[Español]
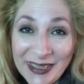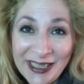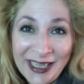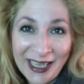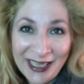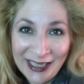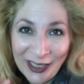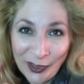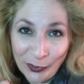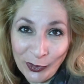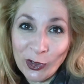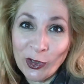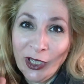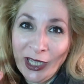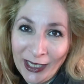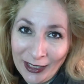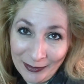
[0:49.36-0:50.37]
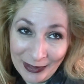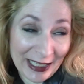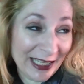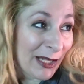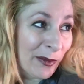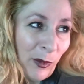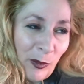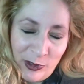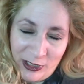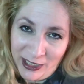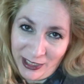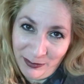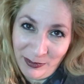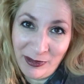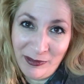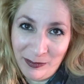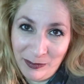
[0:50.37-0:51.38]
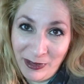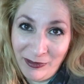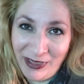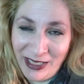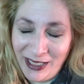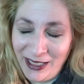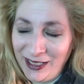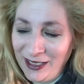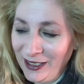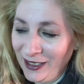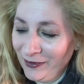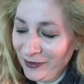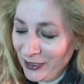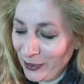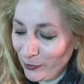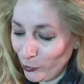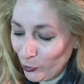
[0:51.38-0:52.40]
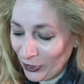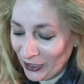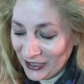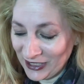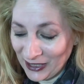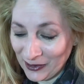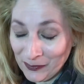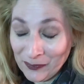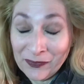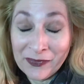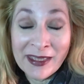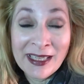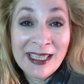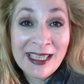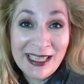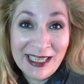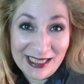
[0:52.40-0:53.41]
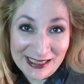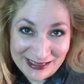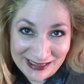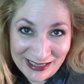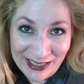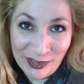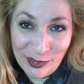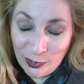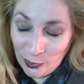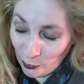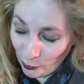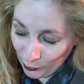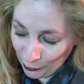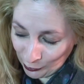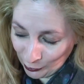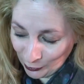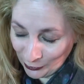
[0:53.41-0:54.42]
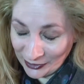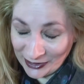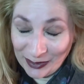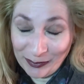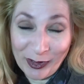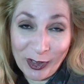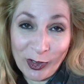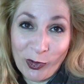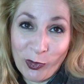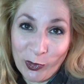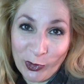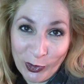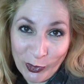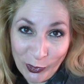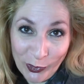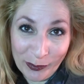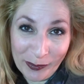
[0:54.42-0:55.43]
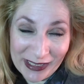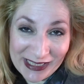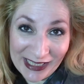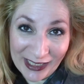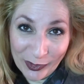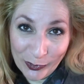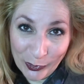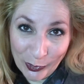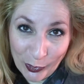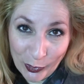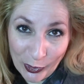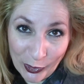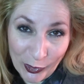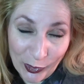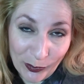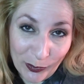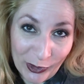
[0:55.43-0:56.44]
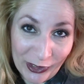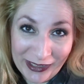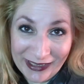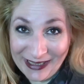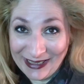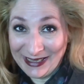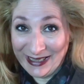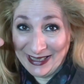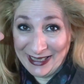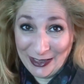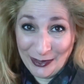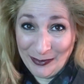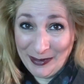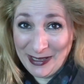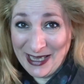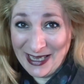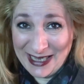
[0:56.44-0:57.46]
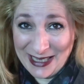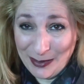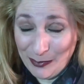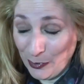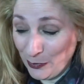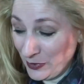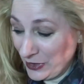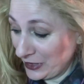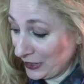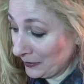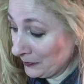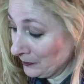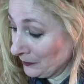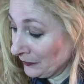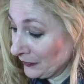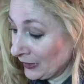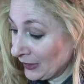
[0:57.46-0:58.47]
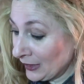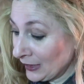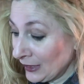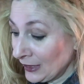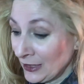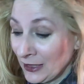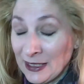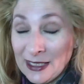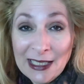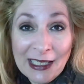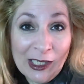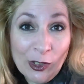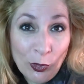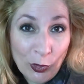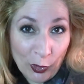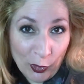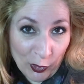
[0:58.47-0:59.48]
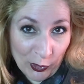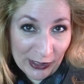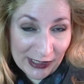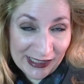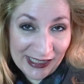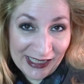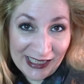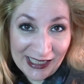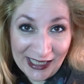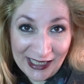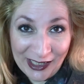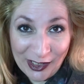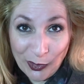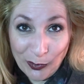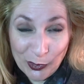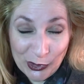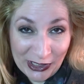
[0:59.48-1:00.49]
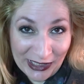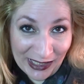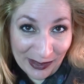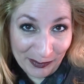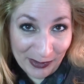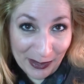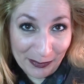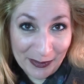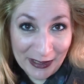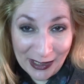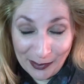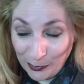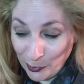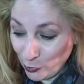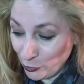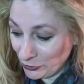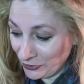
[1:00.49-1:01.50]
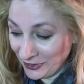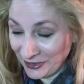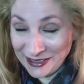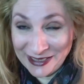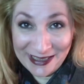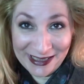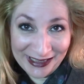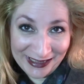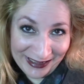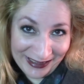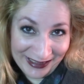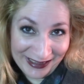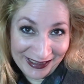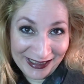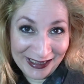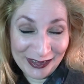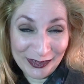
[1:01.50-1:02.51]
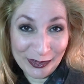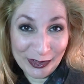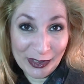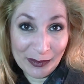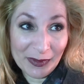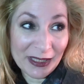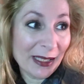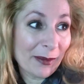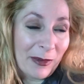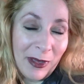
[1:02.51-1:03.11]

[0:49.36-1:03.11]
Que hay, bueno, ahora hablaremos porque ahora me, van a, venir a buscar ya. Así que ahora os lo cuento lo del tema de los currículum, va a echar algunos currículum por internet, que no veáis qué movida y luego enseñaré cómo se cambia el picaporte y, todo el temilla.